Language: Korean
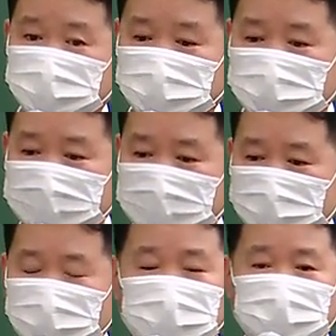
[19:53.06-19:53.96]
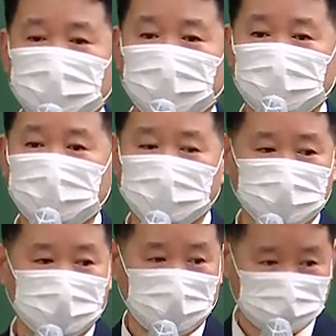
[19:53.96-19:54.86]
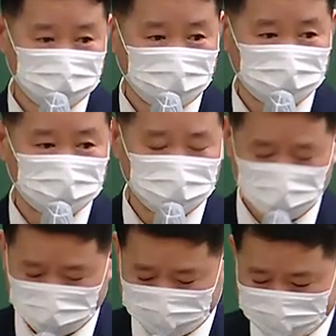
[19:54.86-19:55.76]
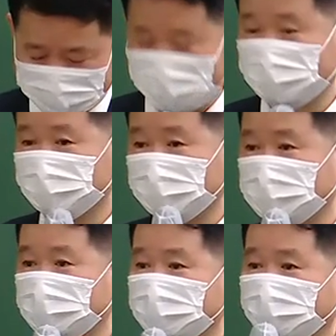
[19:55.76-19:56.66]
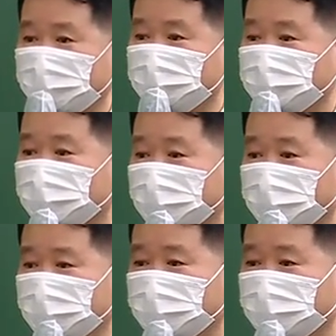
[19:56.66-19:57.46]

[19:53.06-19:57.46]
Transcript: 뭐 줄치고 공부할 생각 하지 마시고 나중에 이 책이 나올 거예요.